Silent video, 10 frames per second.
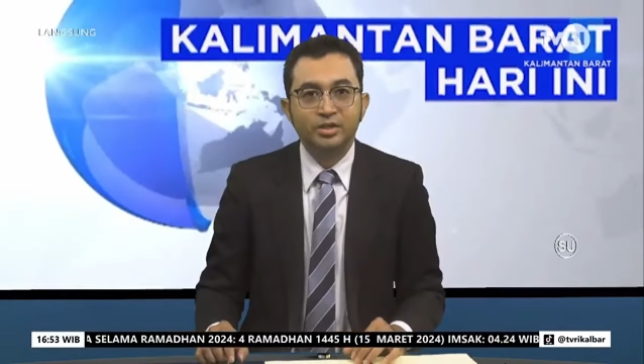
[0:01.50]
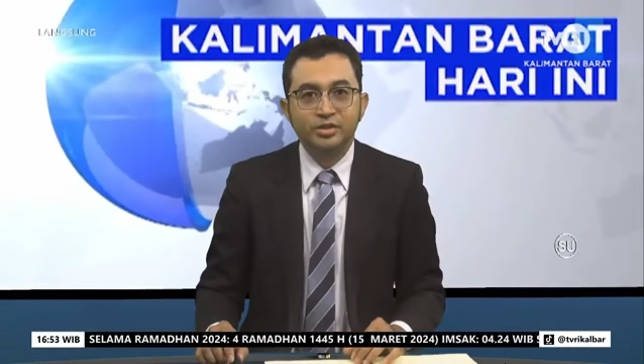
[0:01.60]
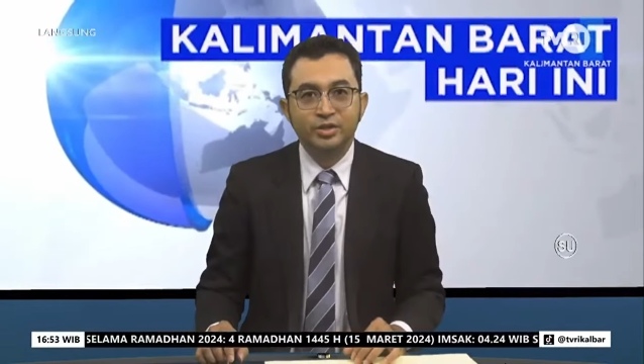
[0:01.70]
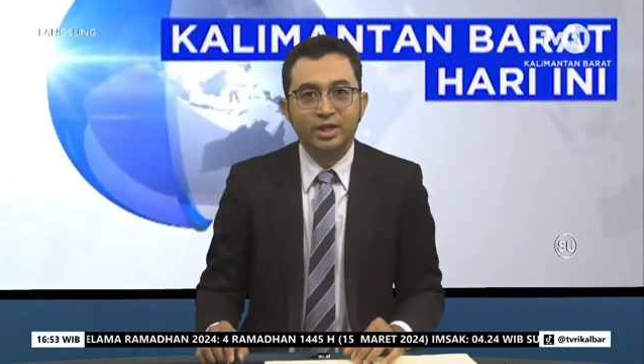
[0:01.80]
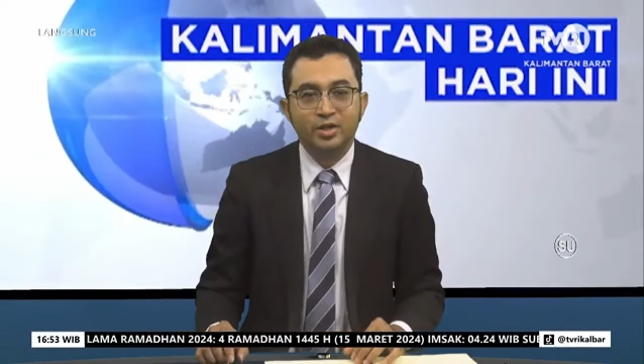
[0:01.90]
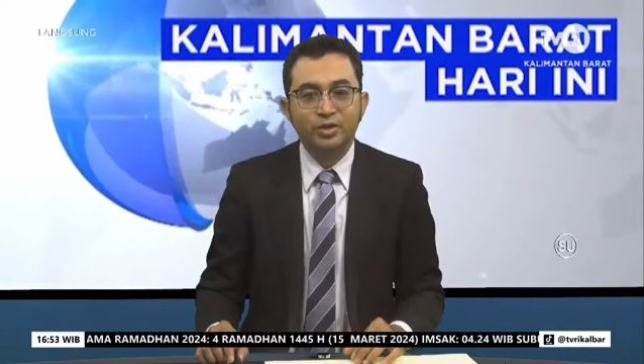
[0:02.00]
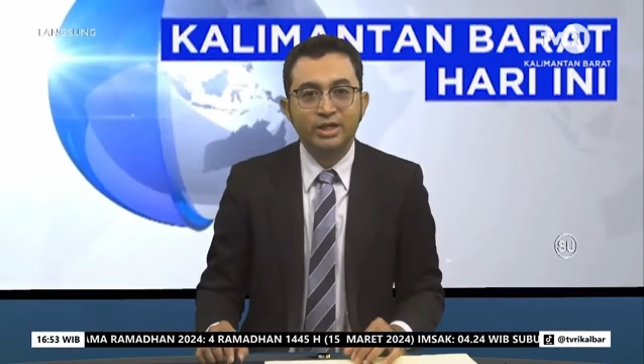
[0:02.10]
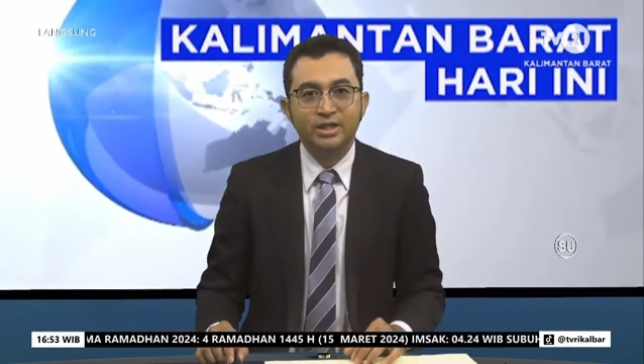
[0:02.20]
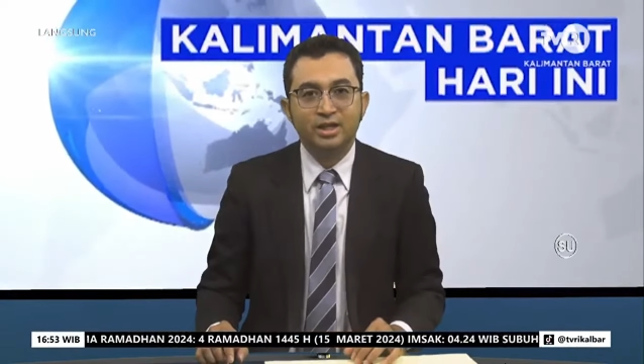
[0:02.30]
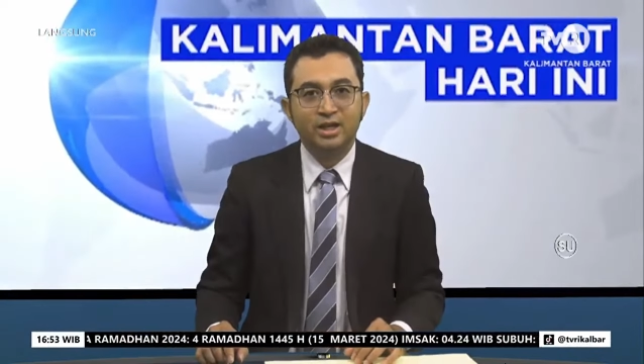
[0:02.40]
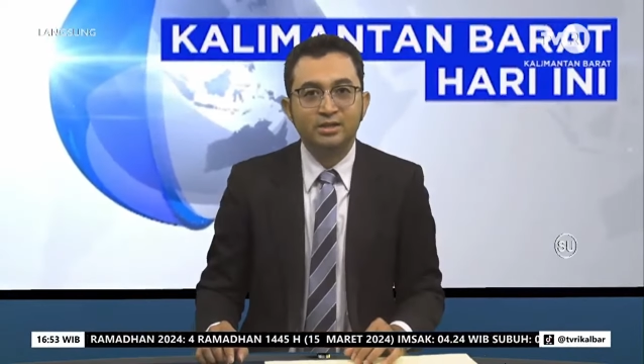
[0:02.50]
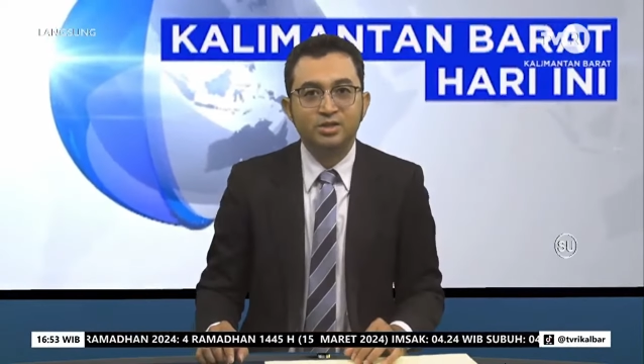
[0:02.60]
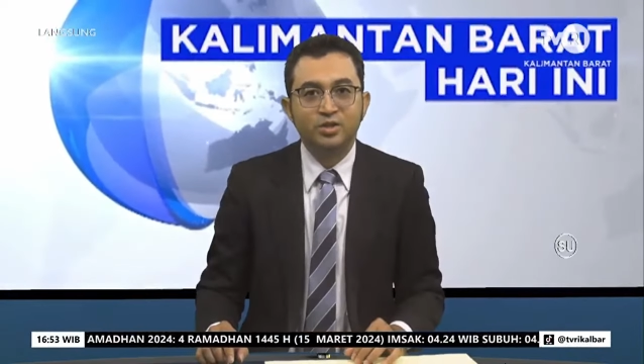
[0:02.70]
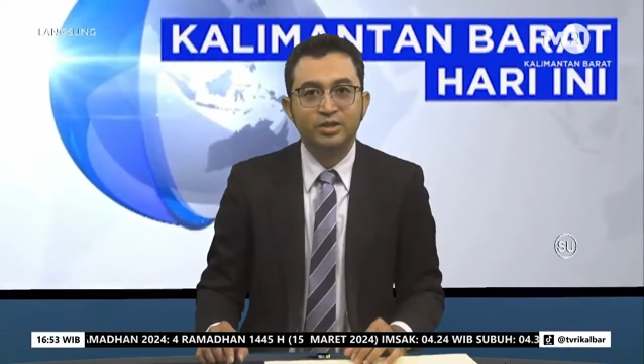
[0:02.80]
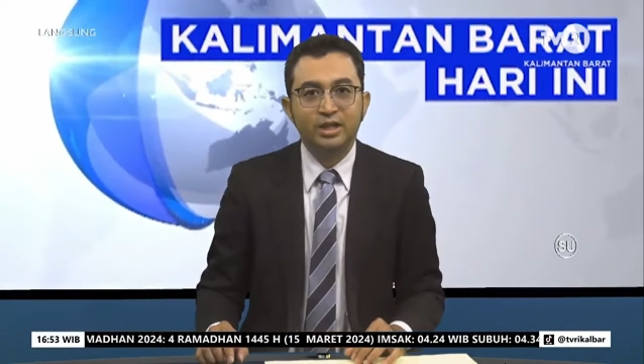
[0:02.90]
Saudara kuliner khas
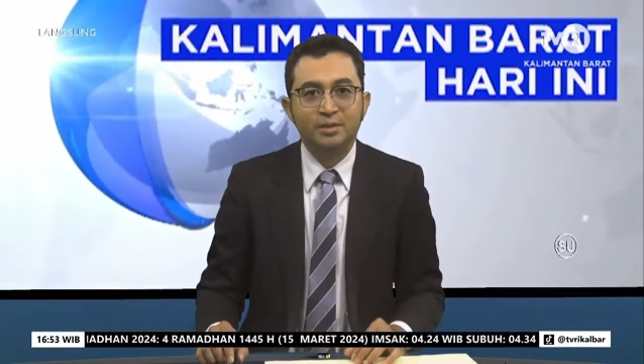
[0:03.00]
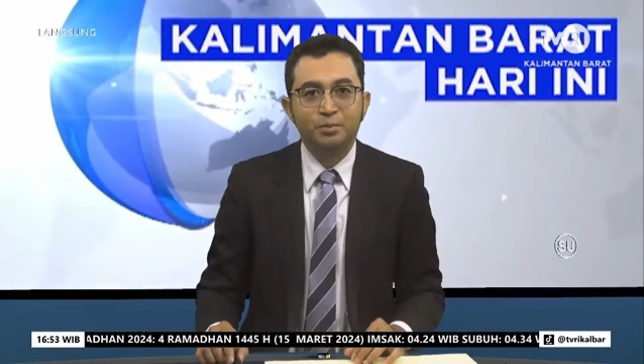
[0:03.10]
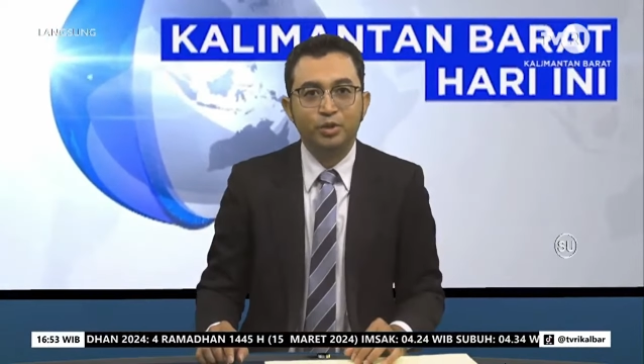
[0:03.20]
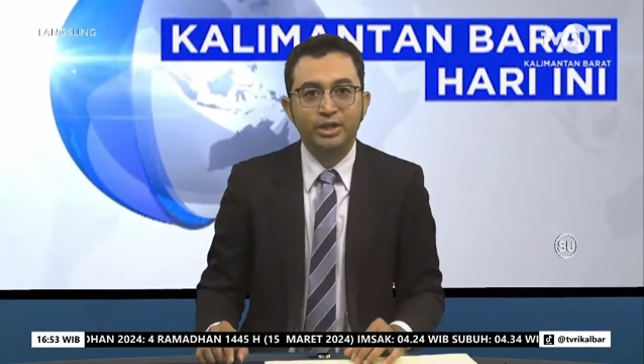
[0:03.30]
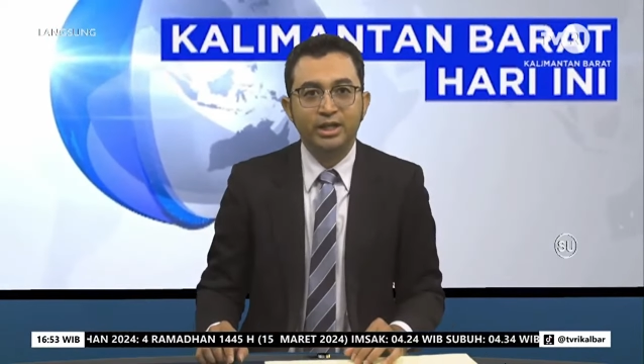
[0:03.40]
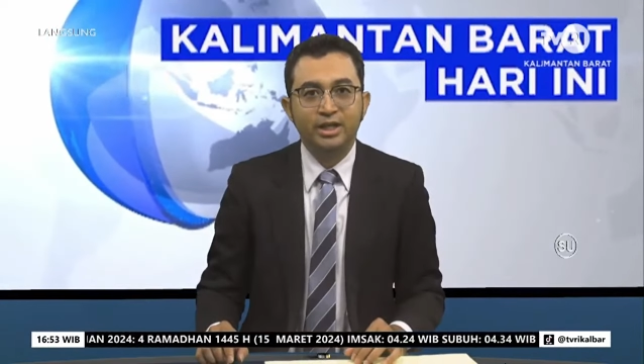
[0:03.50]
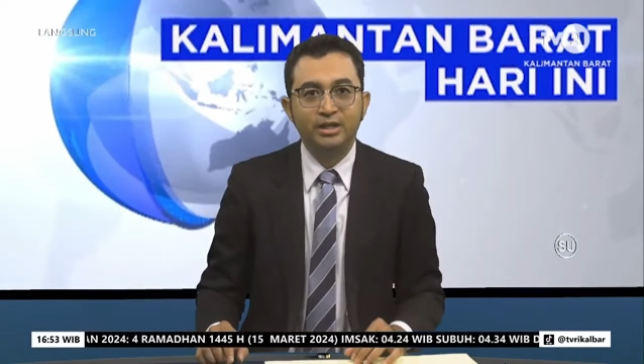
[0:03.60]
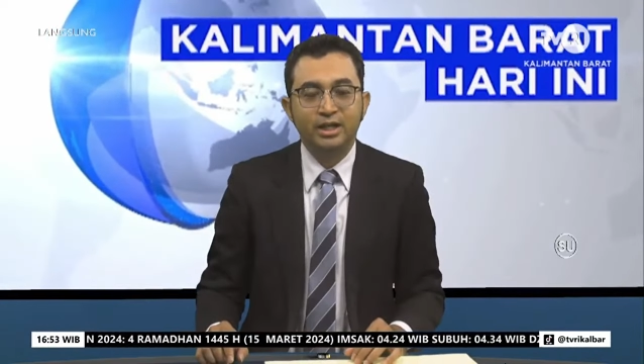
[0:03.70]
kota Pontianak